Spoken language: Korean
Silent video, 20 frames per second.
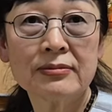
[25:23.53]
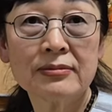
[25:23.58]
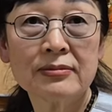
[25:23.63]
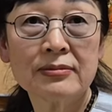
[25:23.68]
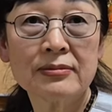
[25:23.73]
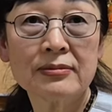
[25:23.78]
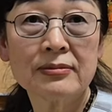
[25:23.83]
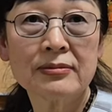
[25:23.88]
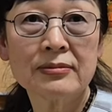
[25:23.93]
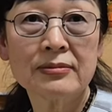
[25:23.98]

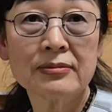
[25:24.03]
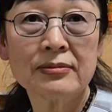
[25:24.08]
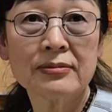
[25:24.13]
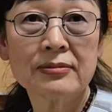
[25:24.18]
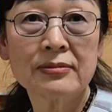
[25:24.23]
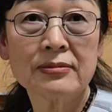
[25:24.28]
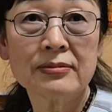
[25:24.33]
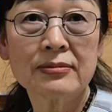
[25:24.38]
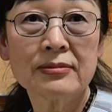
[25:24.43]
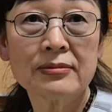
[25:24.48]
어,
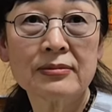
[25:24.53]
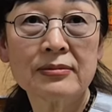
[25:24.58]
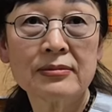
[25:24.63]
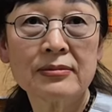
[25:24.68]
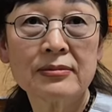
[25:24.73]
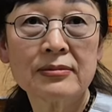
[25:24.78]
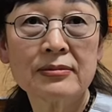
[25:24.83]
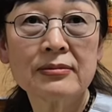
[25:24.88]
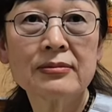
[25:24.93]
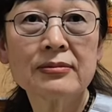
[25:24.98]
끝으로
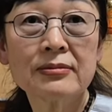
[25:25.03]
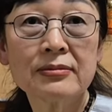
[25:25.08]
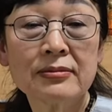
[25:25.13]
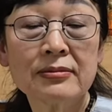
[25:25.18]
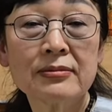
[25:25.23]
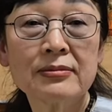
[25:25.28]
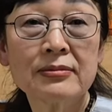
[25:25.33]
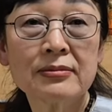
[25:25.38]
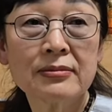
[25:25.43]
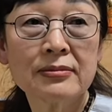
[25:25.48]

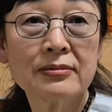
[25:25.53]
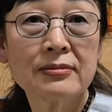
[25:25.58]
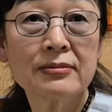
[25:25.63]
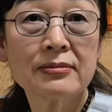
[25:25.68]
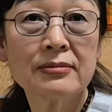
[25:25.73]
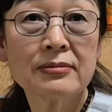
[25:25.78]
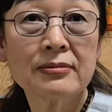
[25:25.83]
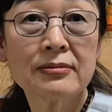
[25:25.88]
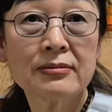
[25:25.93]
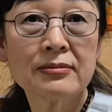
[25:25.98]

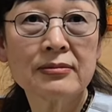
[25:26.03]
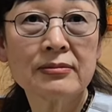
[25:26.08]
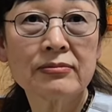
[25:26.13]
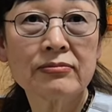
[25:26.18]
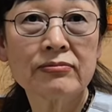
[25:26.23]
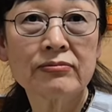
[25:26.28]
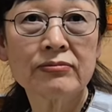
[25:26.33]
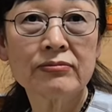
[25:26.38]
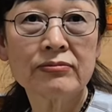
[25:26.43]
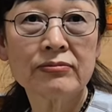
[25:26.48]
한동훈
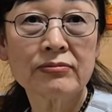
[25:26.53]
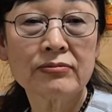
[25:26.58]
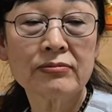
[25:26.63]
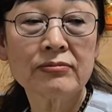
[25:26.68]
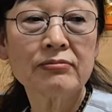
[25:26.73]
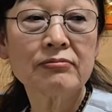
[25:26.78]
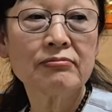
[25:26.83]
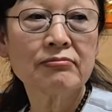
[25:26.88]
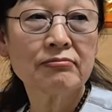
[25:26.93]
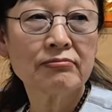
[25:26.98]

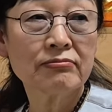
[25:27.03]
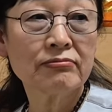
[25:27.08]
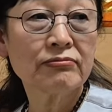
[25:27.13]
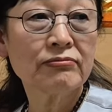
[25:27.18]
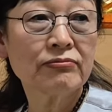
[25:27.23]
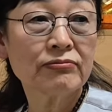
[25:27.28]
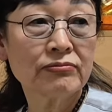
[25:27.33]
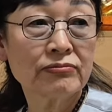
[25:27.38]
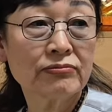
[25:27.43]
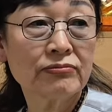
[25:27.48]

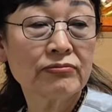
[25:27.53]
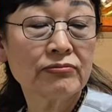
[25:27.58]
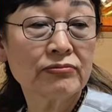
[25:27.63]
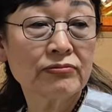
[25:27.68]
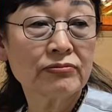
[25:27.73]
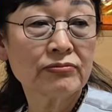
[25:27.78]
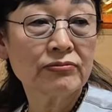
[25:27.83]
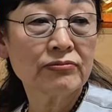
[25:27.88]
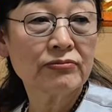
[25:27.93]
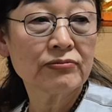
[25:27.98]
대표에게
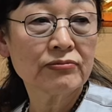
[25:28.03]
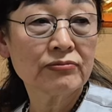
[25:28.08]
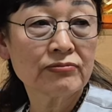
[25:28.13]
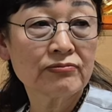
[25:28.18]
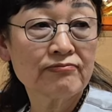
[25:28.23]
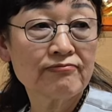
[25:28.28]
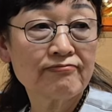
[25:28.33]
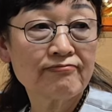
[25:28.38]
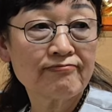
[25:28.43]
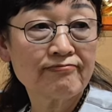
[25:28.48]

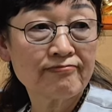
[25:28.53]
어,